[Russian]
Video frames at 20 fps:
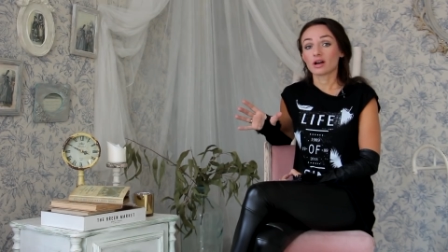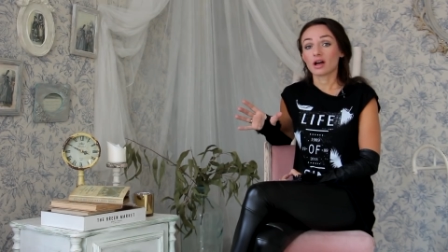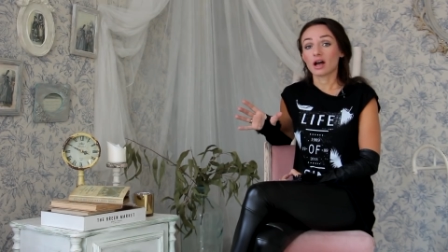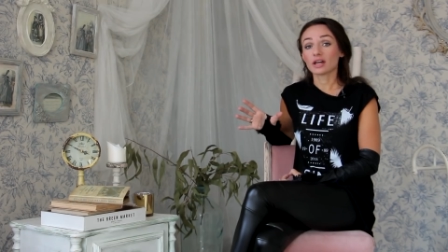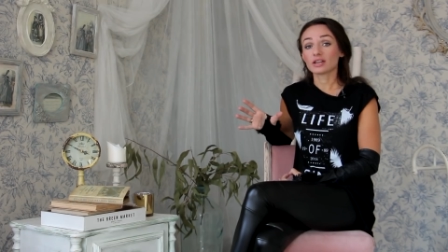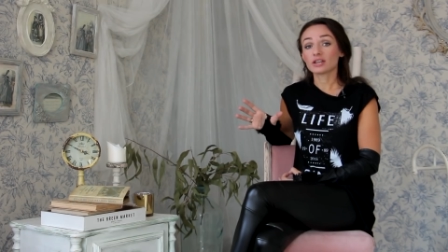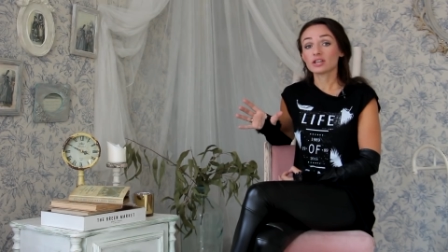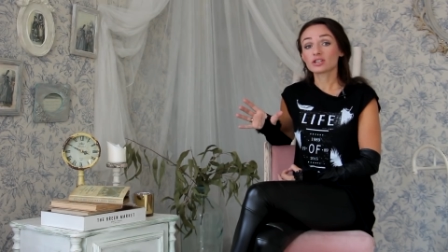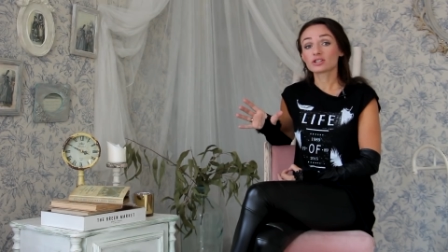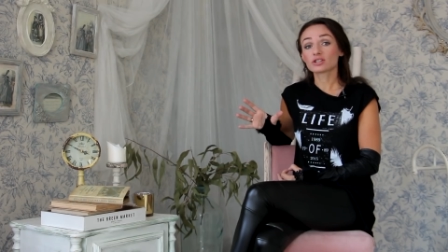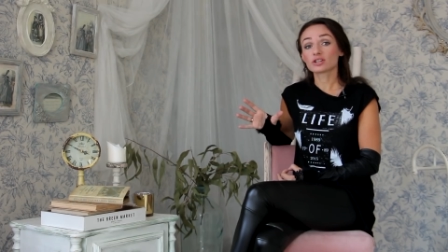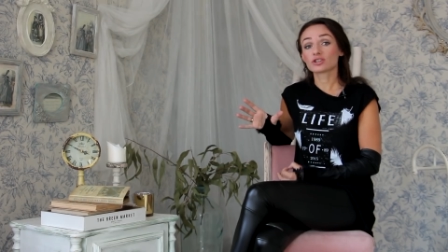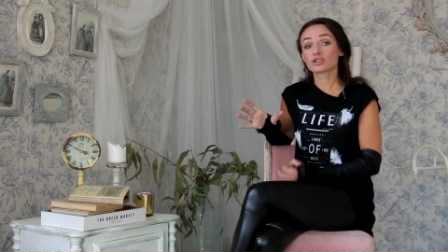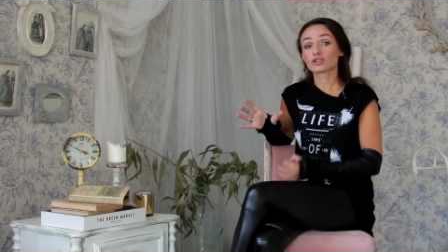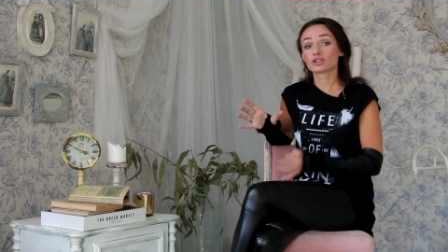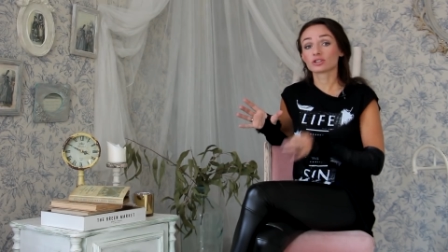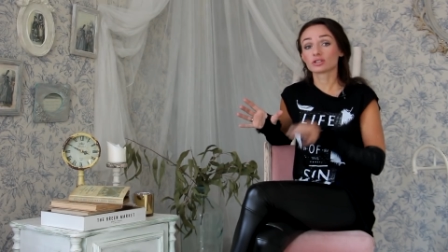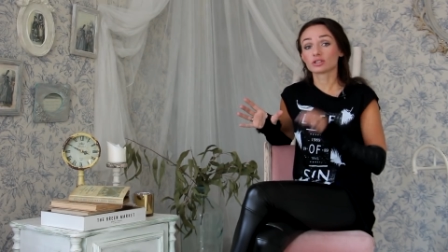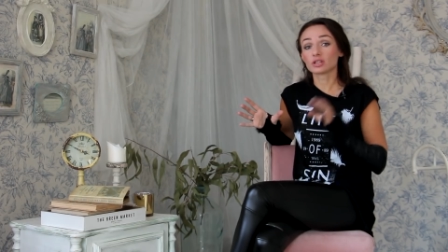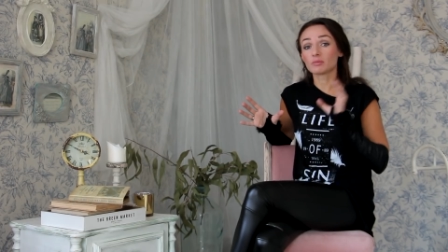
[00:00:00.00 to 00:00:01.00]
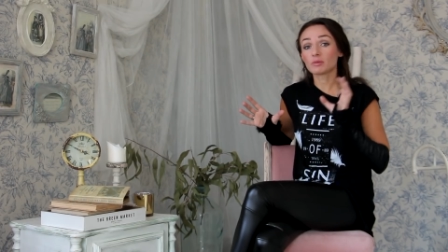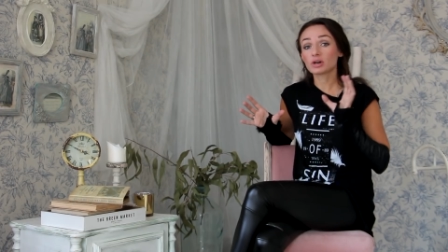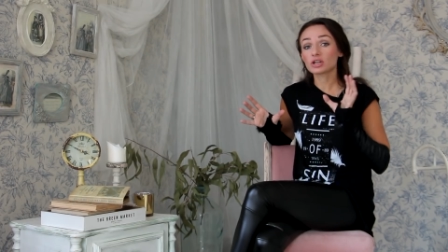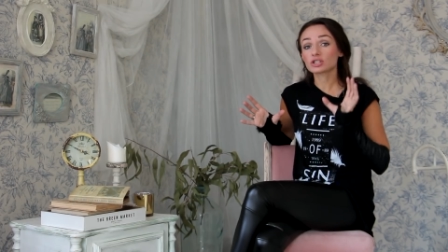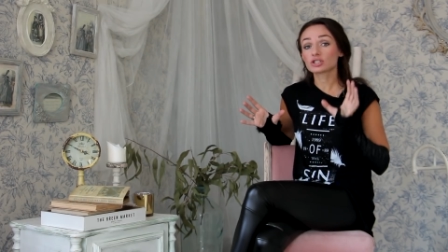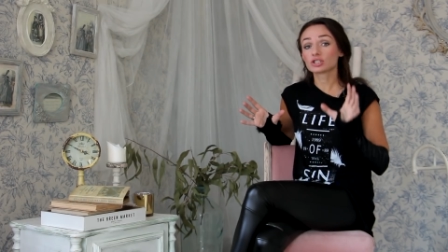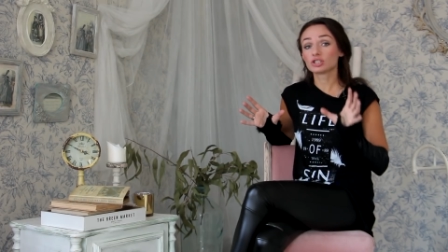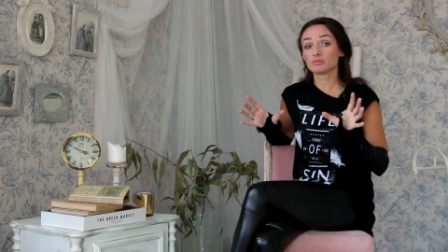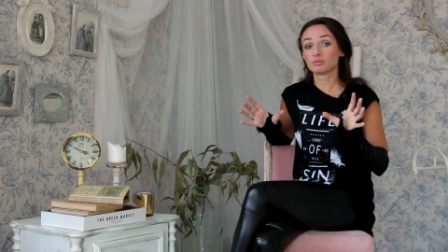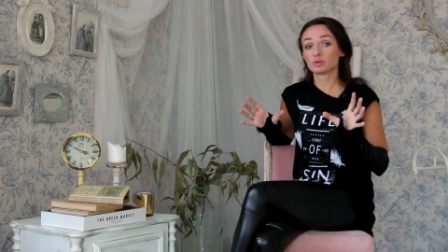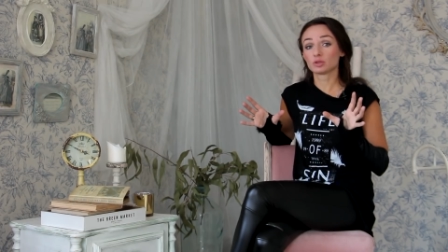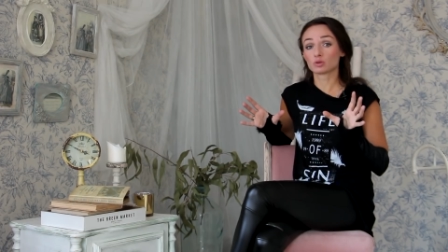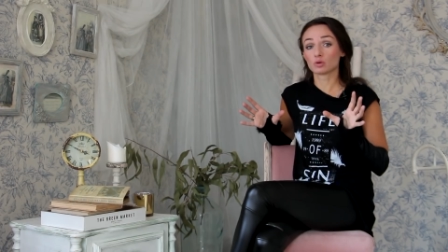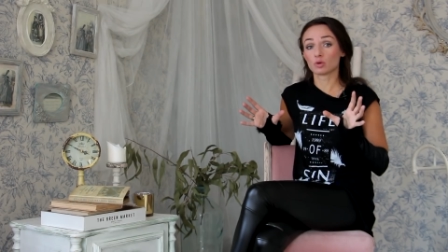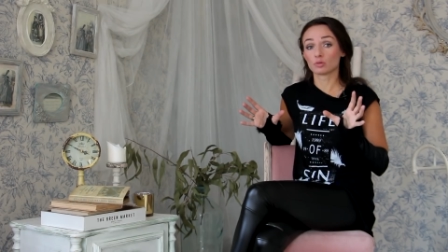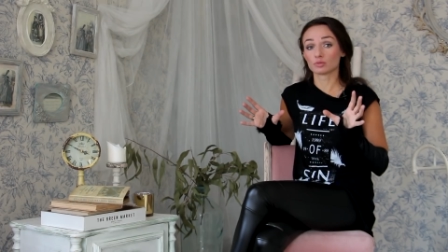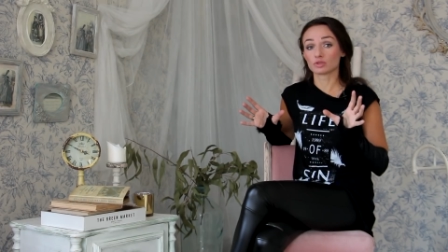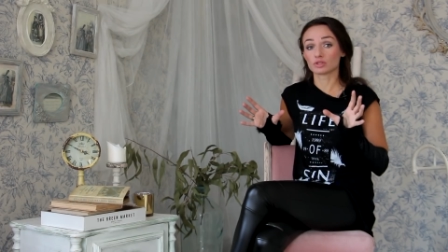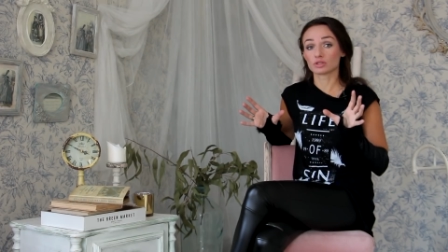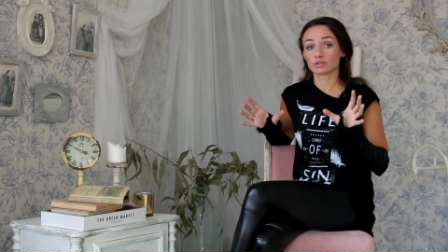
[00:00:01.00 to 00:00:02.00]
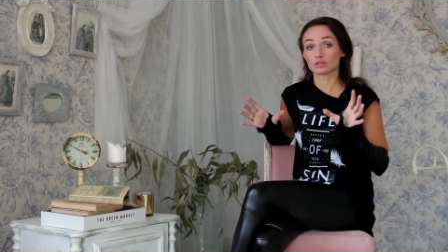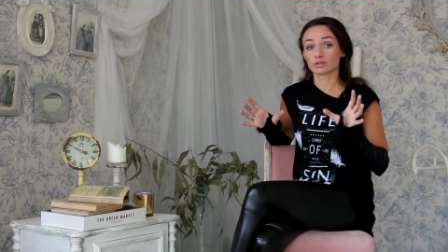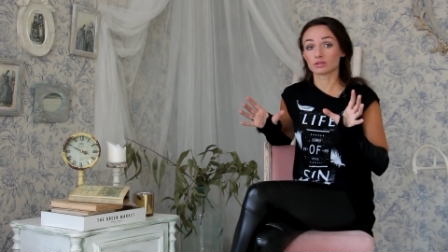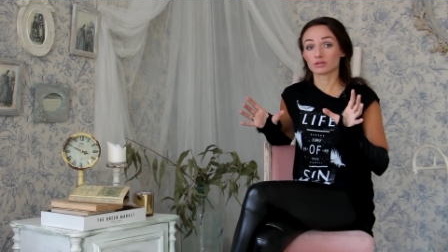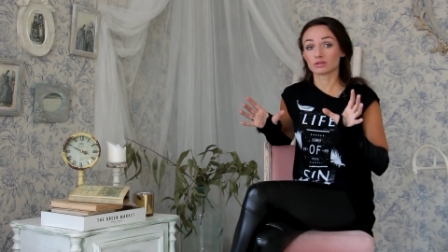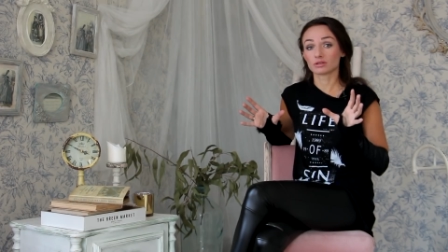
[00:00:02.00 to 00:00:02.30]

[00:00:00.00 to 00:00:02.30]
а есть женщины-домашние питомцы.